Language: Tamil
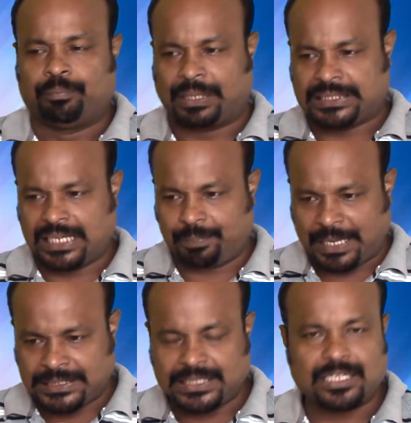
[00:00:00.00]
பிரச்சனையை
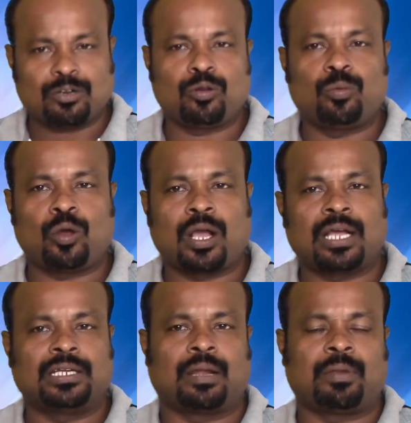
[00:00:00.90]
பேசி சீக்கிரம் கூப்பிடுவாங்க
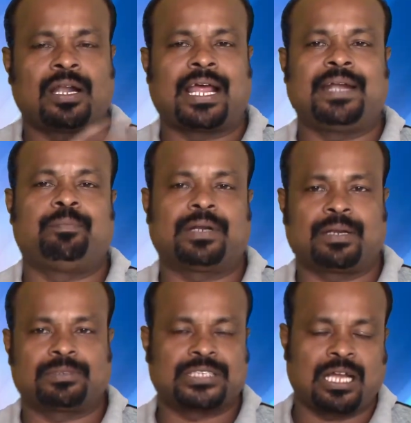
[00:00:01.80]
டமால் ஹைப்பர்
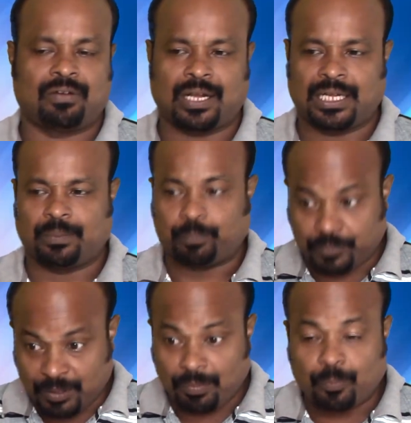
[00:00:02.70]
டென்ஷன் ஆவாங்க
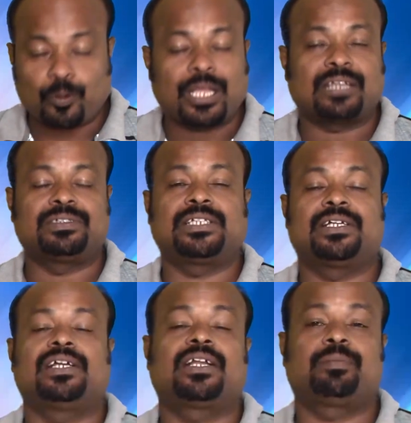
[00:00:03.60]
திரும்ப போய் அந்த விஷயத்தை
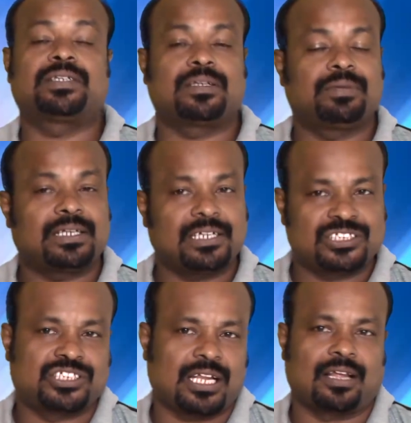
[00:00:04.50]
எடுக்கிறப்ப சில பேர்
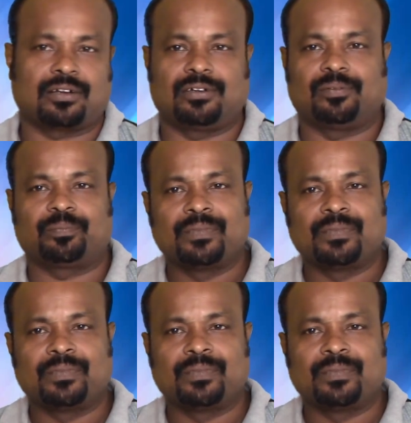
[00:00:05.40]
எரிச்சலாக இருக்கும்